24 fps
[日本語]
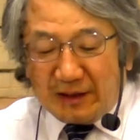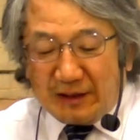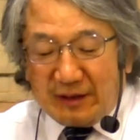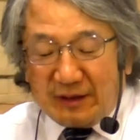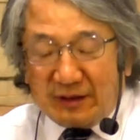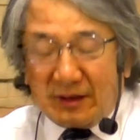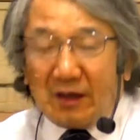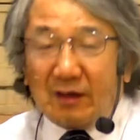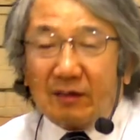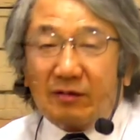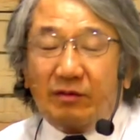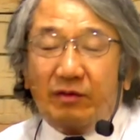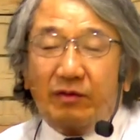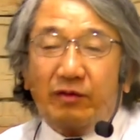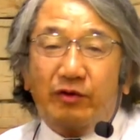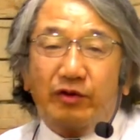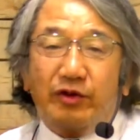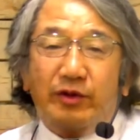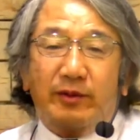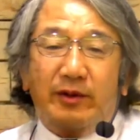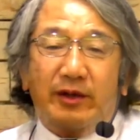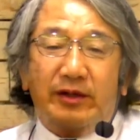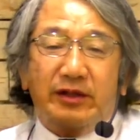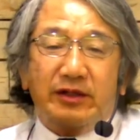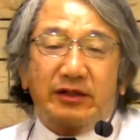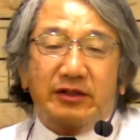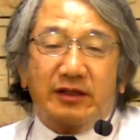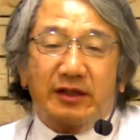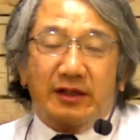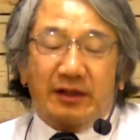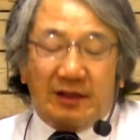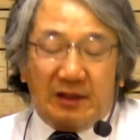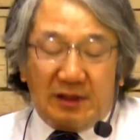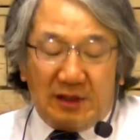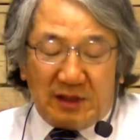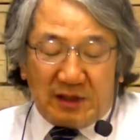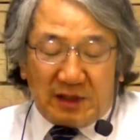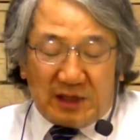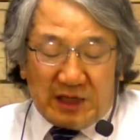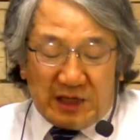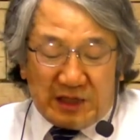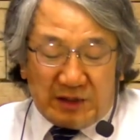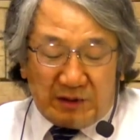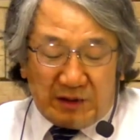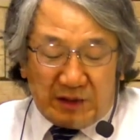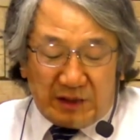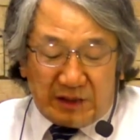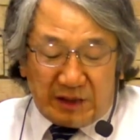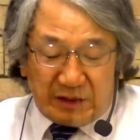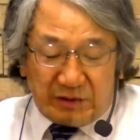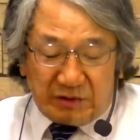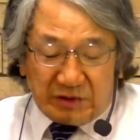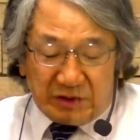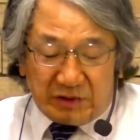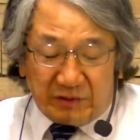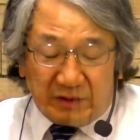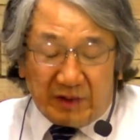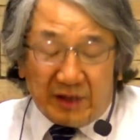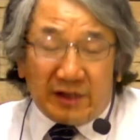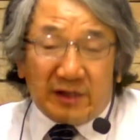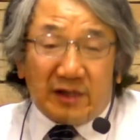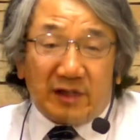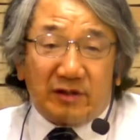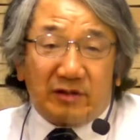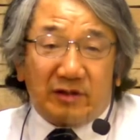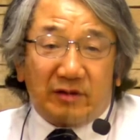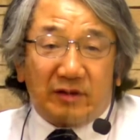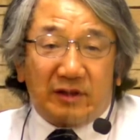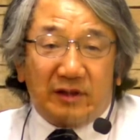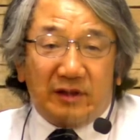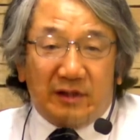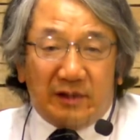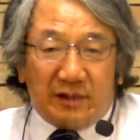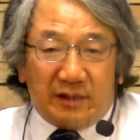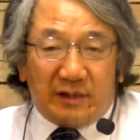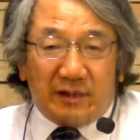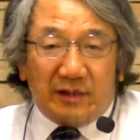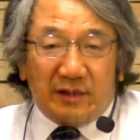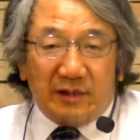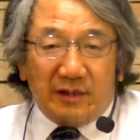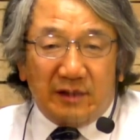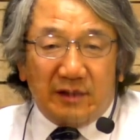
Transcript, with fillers: だからこの言葉はですね彼らは何をしてもわからないって時に